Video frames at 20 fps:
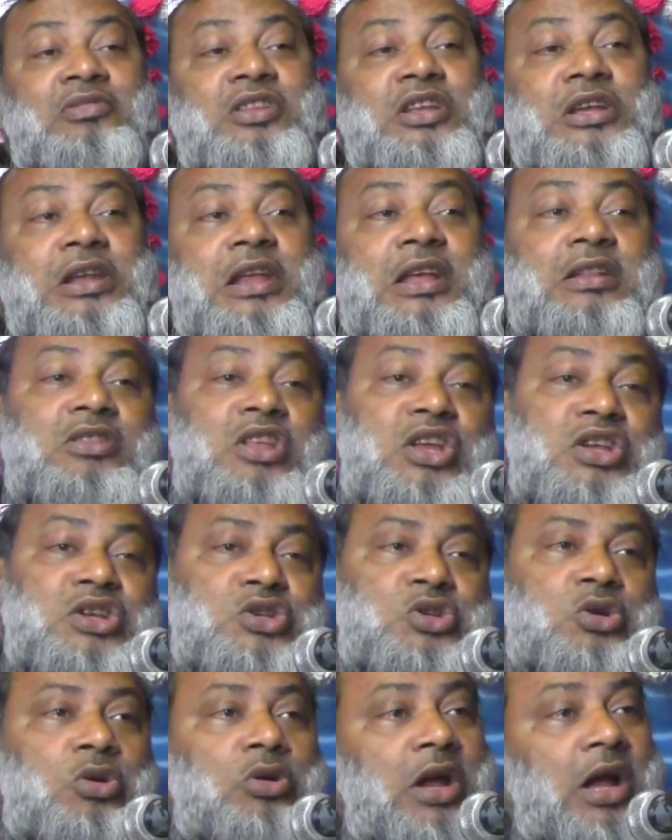দিনে
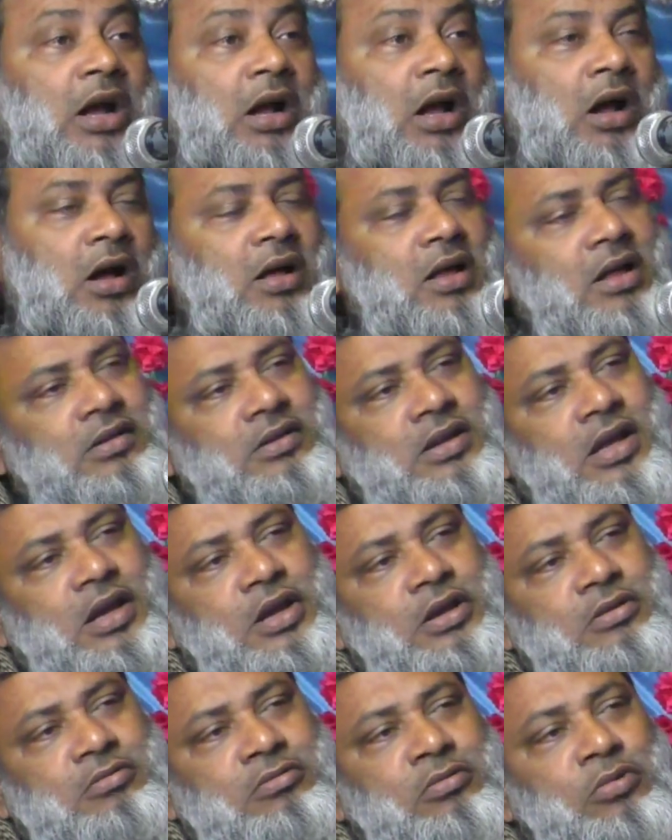তিনশো টাকা
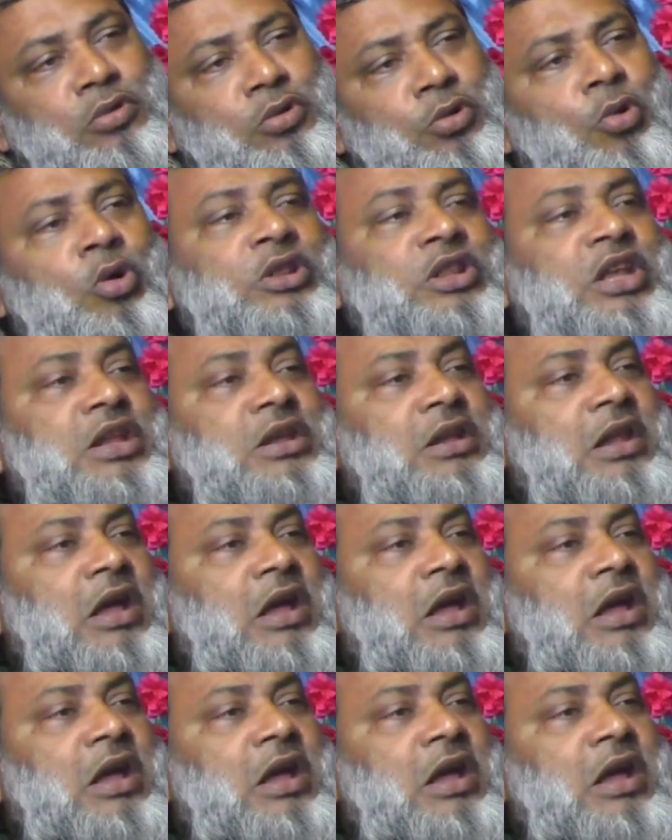তাহলে দিন